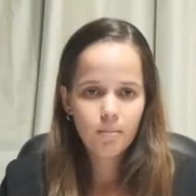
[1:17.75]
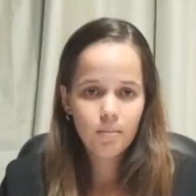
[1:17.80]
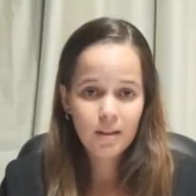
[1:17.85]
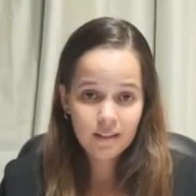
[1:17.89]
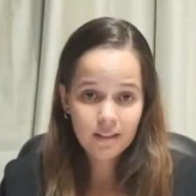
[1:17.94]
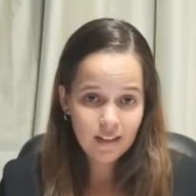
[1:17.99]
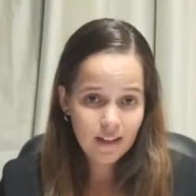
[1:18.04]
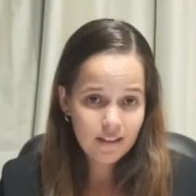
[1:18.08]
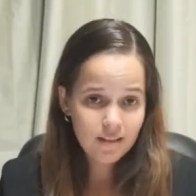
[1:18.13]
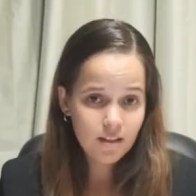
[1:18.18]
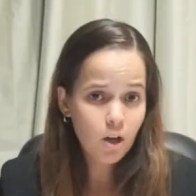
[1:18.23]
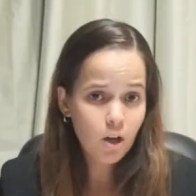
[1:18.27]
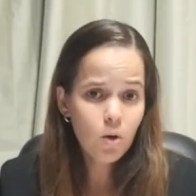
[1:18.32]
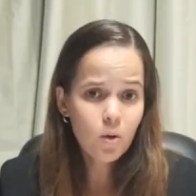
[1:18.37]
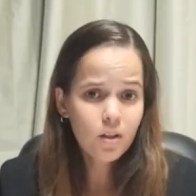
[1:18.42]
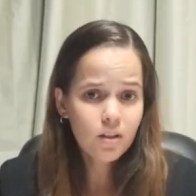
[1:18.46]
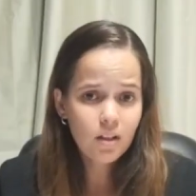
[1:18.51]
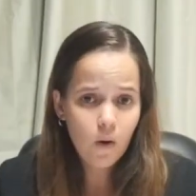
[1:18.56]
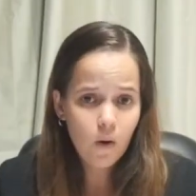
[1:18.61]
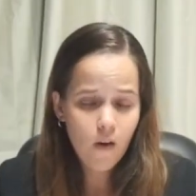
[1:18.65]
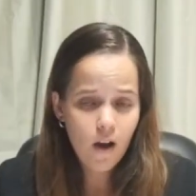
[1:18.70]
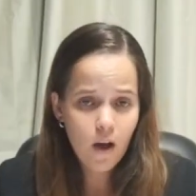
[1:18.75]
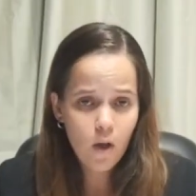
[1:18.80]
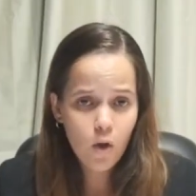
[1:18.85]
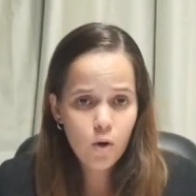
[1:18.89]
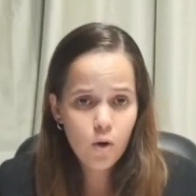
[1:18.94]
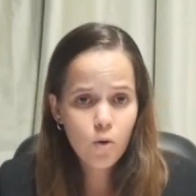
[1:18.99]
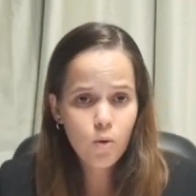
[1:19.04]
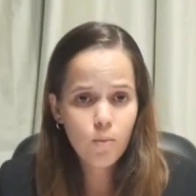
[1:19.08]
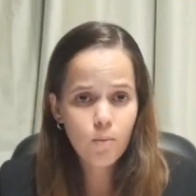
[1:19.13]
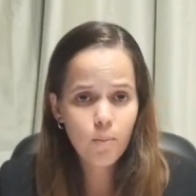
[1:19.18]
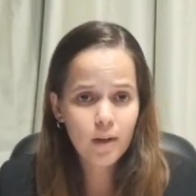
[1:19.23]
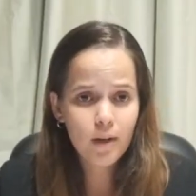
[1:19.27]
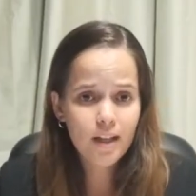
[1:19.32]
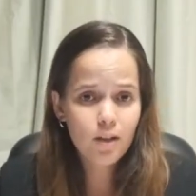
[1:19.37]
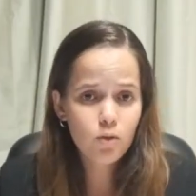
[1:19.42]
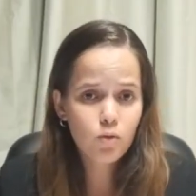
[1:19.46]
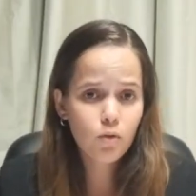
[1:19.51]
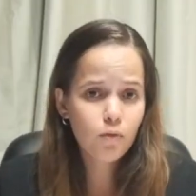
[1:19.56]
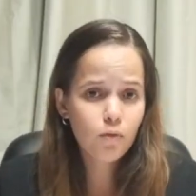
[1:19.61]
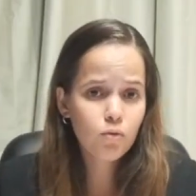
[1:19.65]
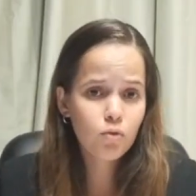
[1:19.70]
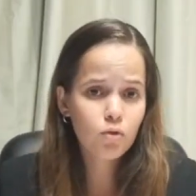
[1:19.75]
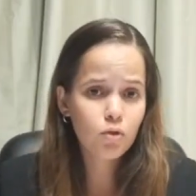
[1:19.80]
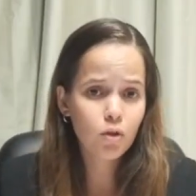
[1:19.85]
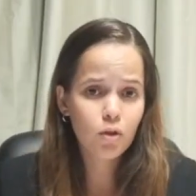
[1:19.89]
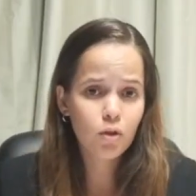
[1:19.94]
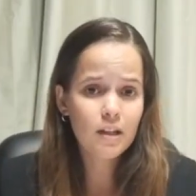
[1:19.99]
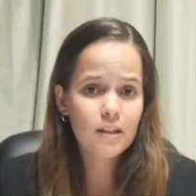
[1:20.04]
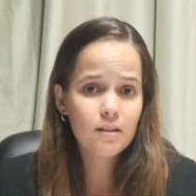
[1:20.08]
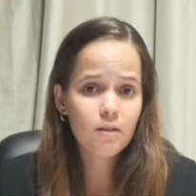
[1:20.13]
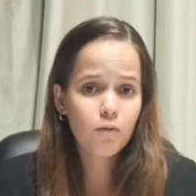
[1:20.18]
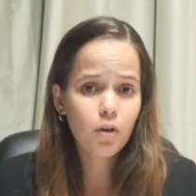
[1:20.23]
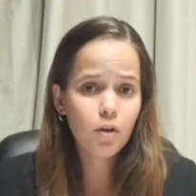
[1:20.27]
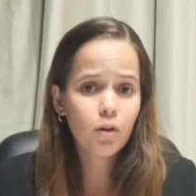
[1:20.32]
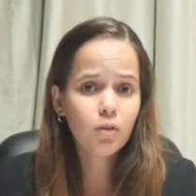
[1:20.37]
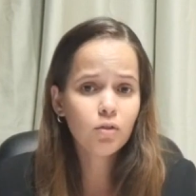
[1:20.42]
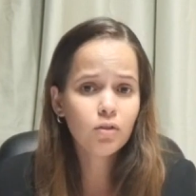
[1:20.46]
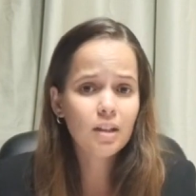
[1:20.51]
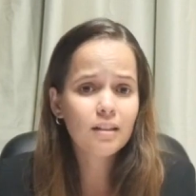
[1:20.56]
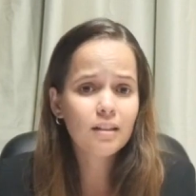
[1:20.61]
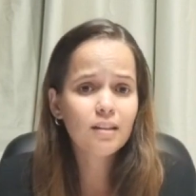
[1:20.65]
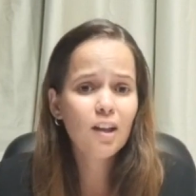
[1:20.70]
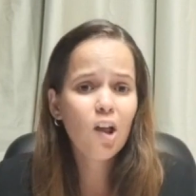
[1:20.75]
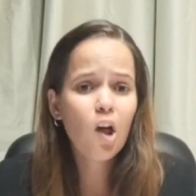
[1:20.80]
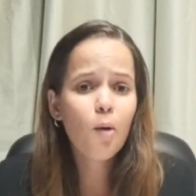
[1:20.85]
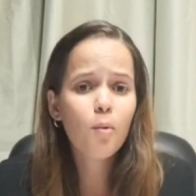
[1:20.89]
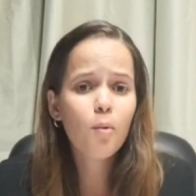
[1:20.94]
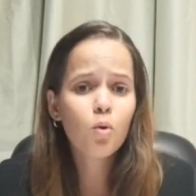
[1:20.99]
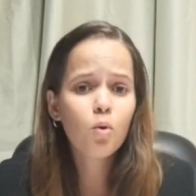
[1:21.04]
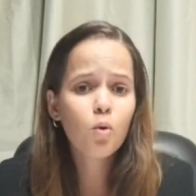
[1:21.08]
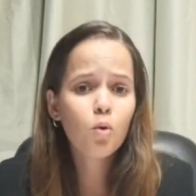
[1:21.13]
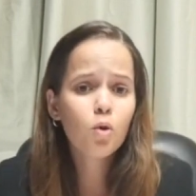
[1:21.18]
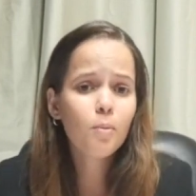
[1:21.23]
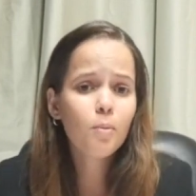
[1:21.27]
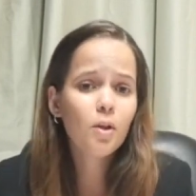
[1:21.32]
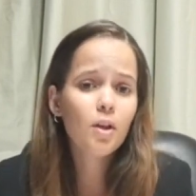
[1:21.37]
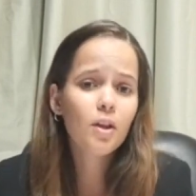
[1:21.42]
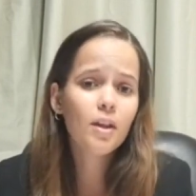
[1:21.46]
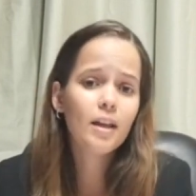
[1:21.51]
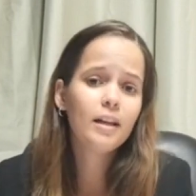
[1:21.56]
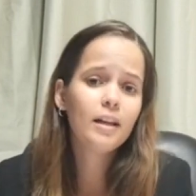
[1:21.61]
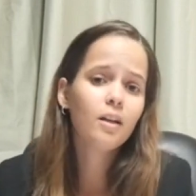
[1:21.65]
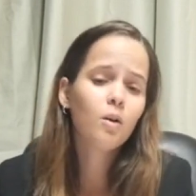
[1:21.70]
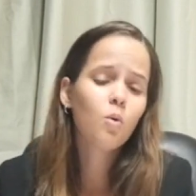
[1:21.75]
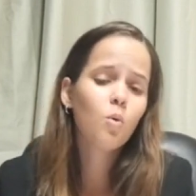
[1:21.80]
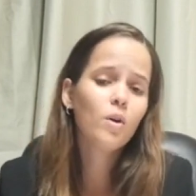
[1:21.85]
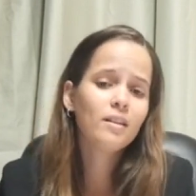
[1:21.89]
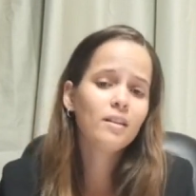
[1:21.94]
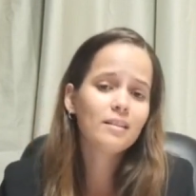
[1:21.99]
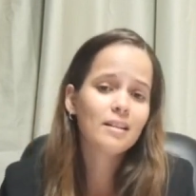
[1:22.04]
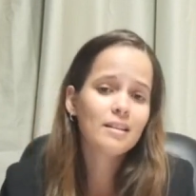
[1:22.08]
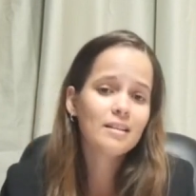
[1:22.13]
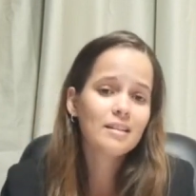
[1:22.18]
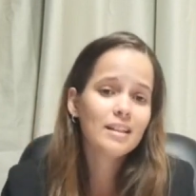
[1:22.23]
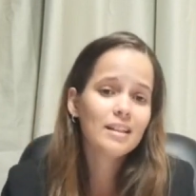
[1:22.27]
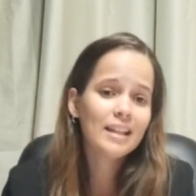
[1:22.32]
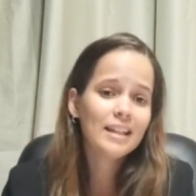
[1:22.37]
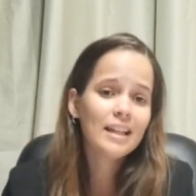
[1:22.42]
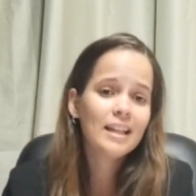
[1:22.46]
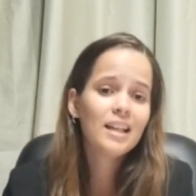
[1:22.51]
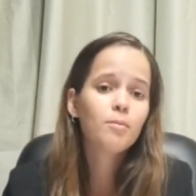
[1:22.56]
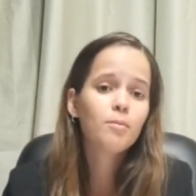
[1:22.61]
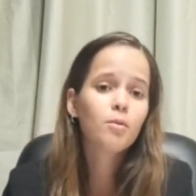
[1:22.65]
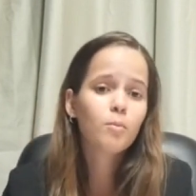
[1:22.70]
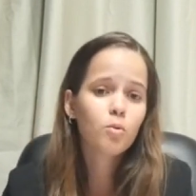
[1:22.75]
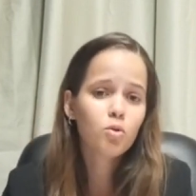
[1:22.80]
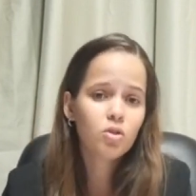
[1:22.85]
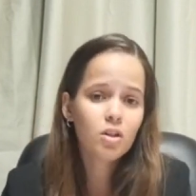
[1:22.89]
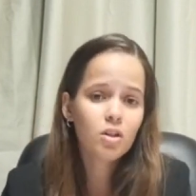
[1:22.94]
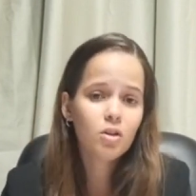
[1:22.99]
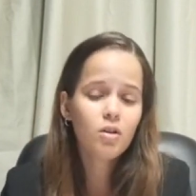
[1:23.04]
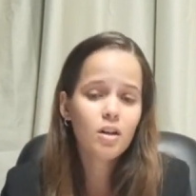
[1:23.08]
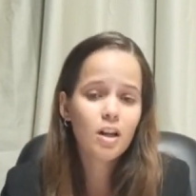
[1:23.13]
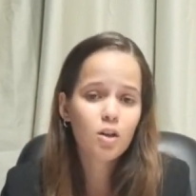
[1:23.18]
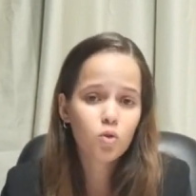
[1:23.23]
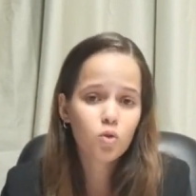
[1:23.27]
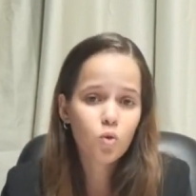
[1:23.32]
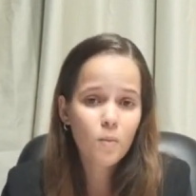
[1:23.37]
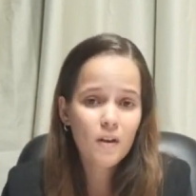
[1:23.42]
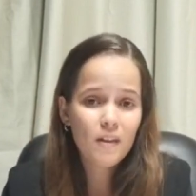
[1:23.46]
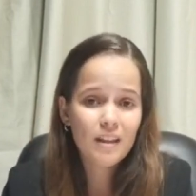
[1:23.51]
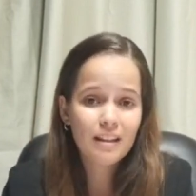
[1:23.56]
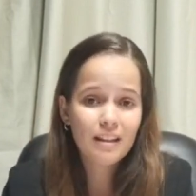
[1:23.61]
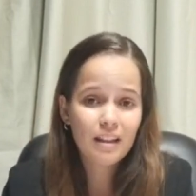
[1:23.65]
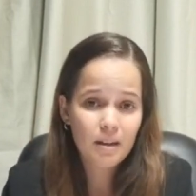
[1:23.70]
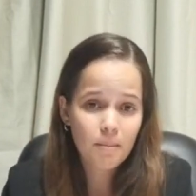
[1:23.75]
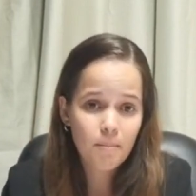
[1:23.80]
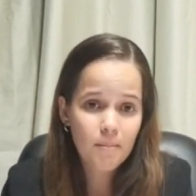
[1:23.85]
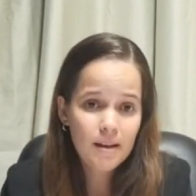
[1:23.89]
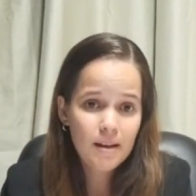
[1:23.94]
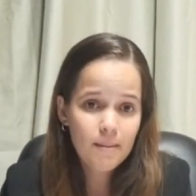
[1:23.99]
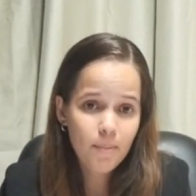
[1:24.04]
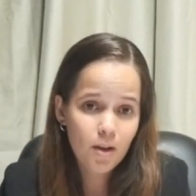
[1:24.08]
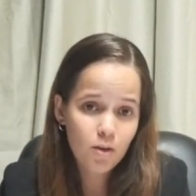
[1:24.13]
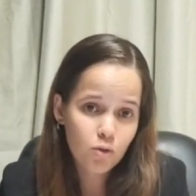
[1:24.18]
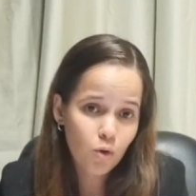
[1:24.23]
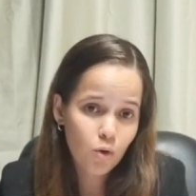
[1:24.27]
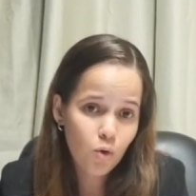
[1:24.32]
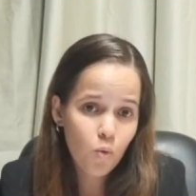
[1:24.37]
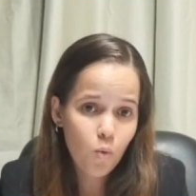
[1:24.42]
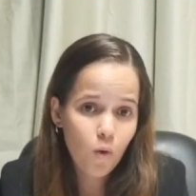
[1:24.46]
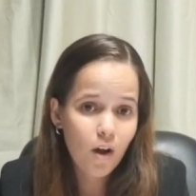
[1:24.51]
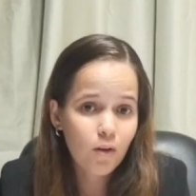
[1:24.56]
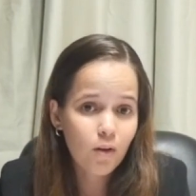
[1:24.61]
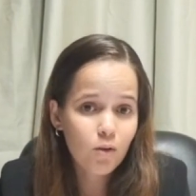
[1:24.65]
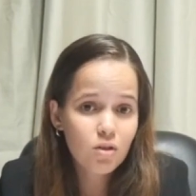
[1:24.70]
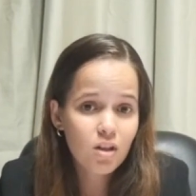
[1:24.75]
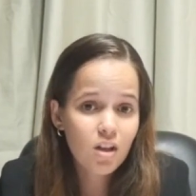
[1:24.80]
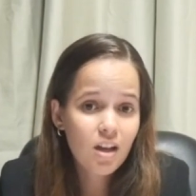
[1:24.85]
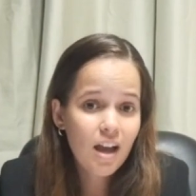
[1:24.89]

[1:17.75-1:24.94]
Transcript: Mientras el joven trabajador cumplía sus funciones, fue contactado por un grupo de delincuentes, quienes le propusieron la suma de 3.000 mil pesos cubanos